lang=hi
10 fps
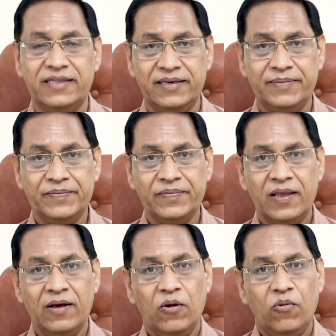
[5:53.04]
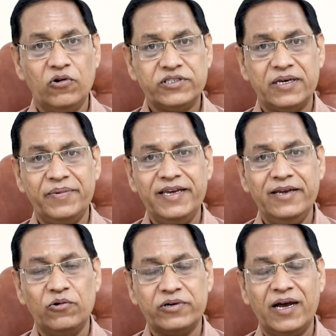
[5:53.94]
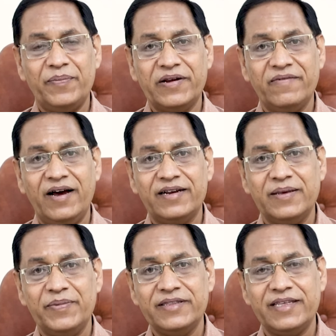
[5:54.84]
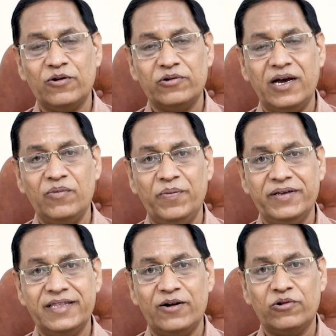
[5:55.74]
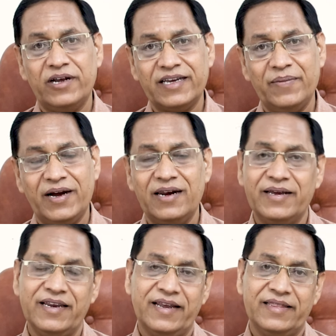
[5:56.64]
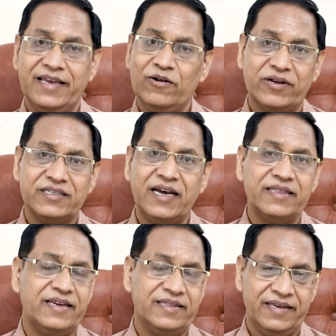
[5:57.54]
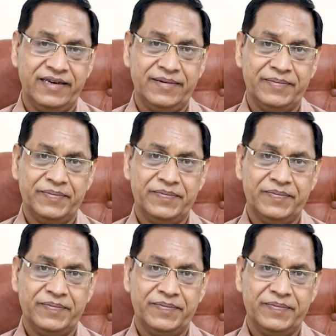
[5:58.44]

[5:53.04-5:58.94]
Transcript: सहित वो सभी हुड्डा परिवार दीपेंद्र हुड्डा भूपेंद्र हुड्डा के बगलगीर रहते हैं उनके साथ रहते हैं